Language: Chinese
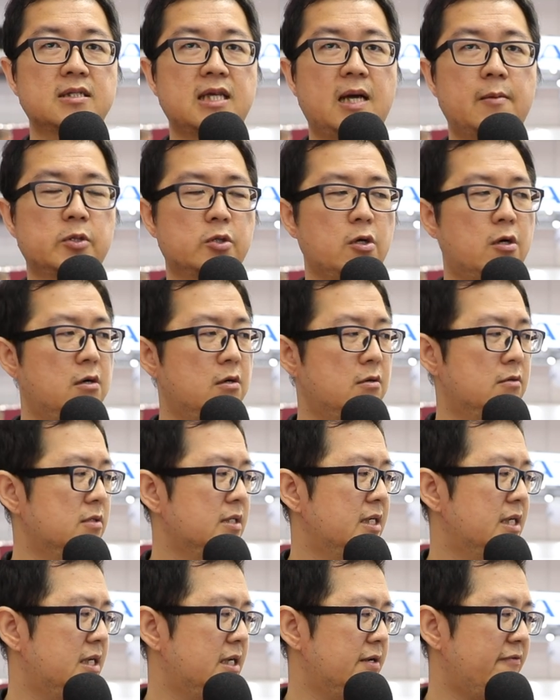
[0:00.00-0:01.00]
他们都
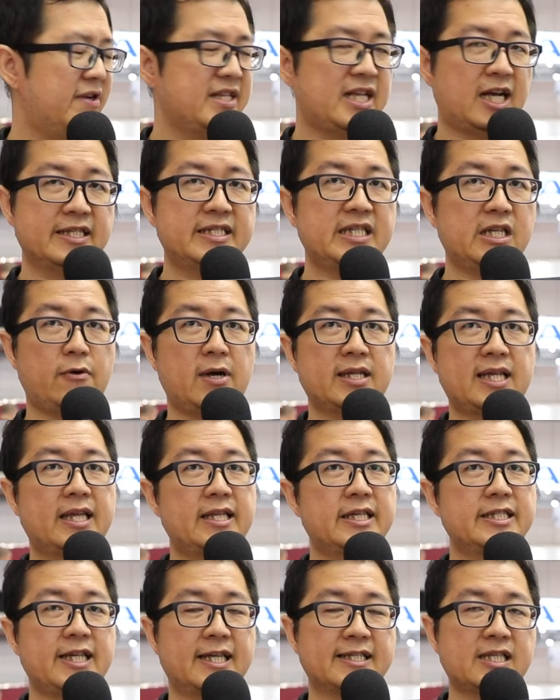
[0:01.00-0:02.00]
非常喜欢它
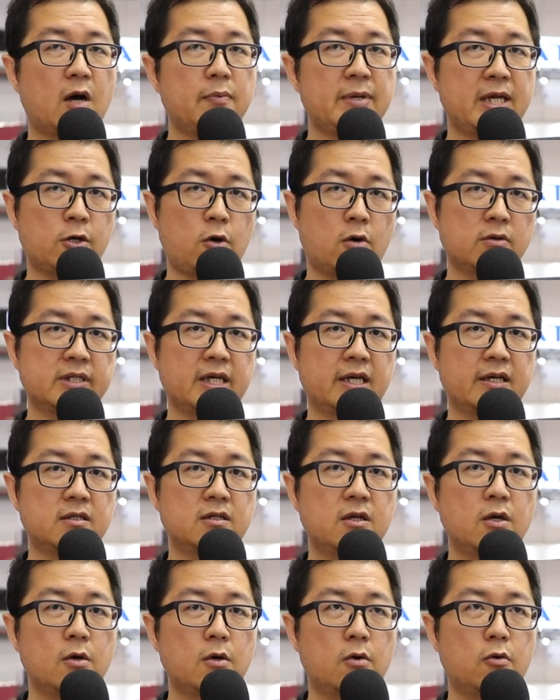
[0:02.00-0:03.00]
的一些超频功能。
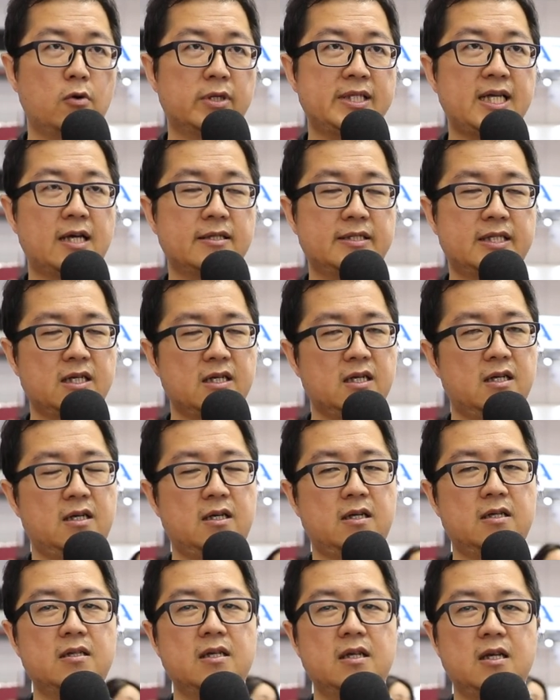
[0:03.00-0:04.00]
我想这
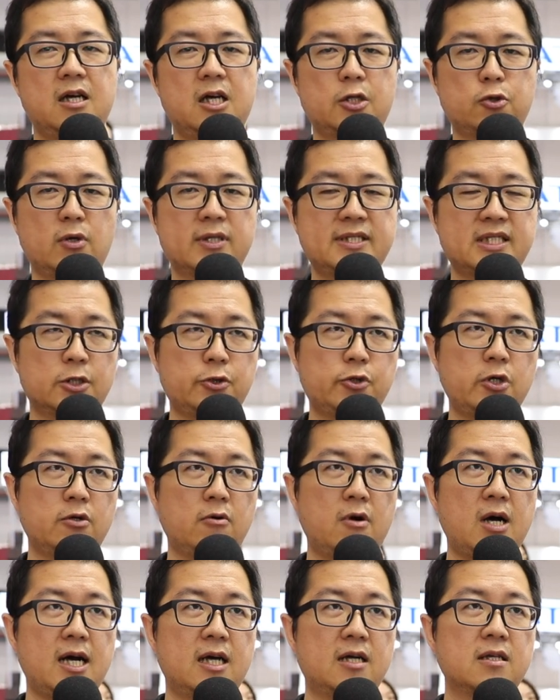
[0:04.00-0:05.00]
个很多资讯的
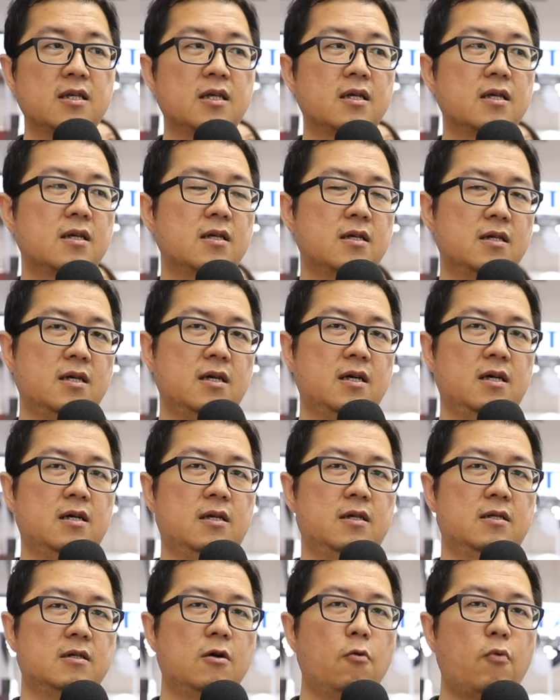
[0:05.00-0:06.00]
话，
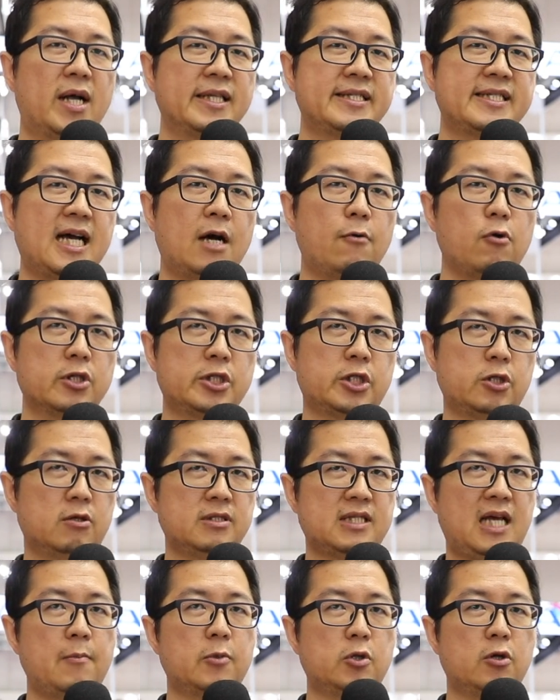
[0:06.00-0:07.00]
呃，玩家或使用
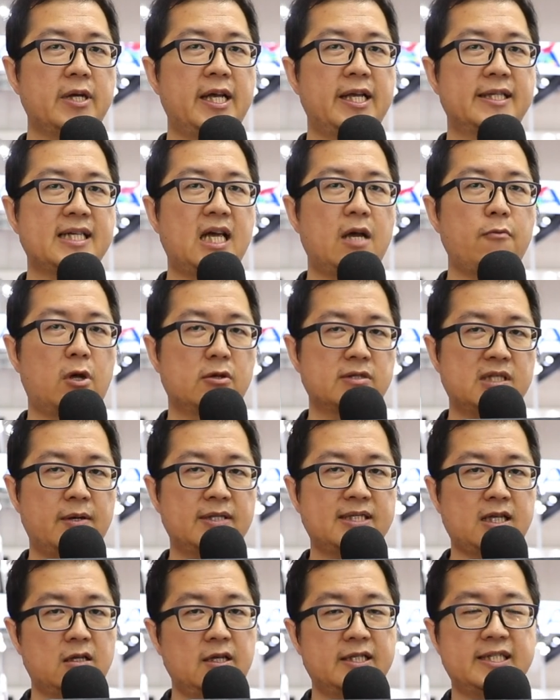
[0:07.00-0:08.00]
者他们都可以在网络上
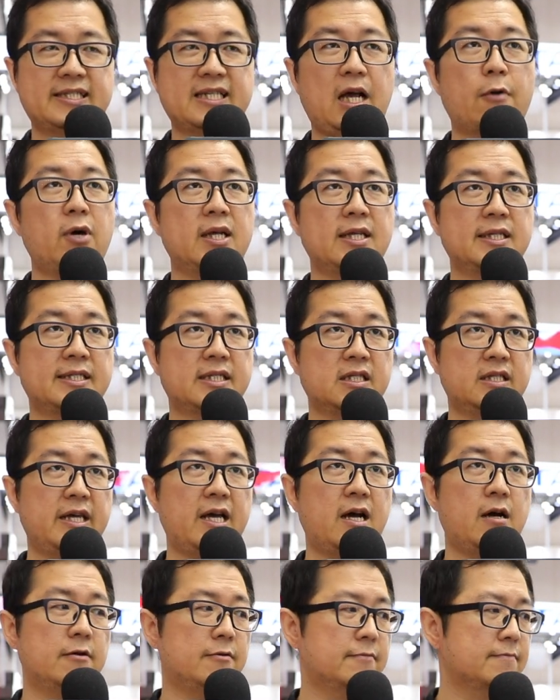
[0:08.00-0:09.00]
面找到一些相关的资
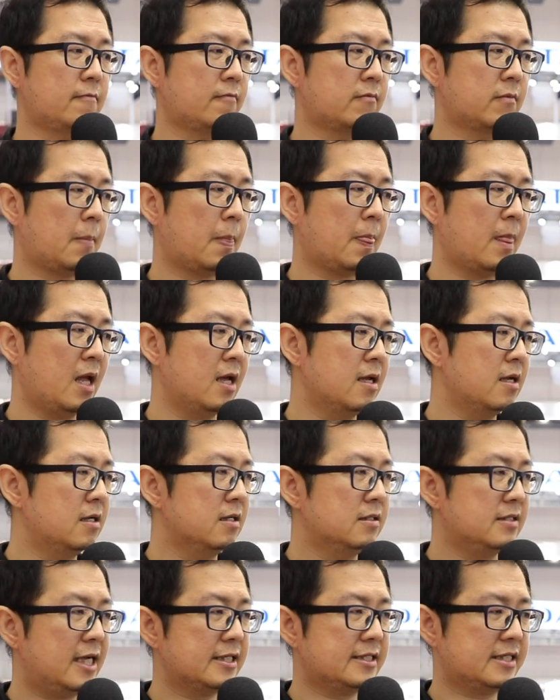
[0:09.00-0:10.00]
料。
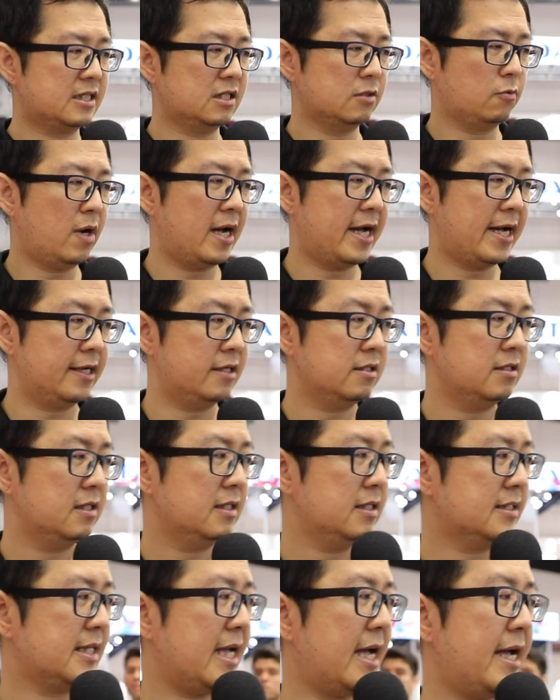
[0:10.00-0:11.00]
那此外，
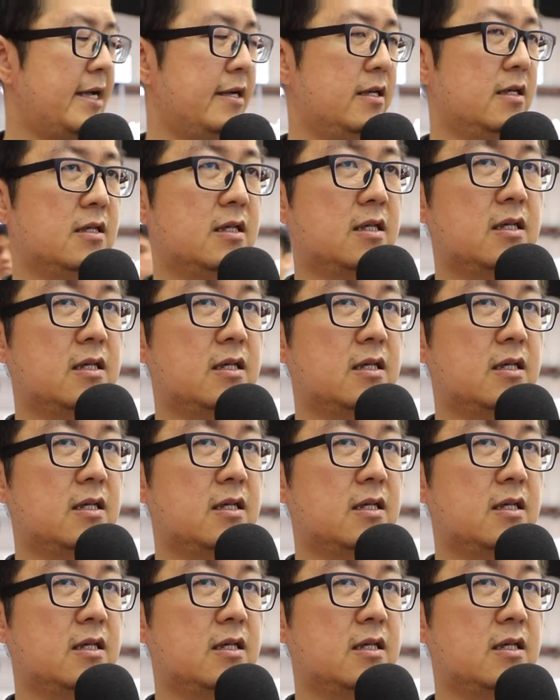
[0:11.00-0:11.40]
在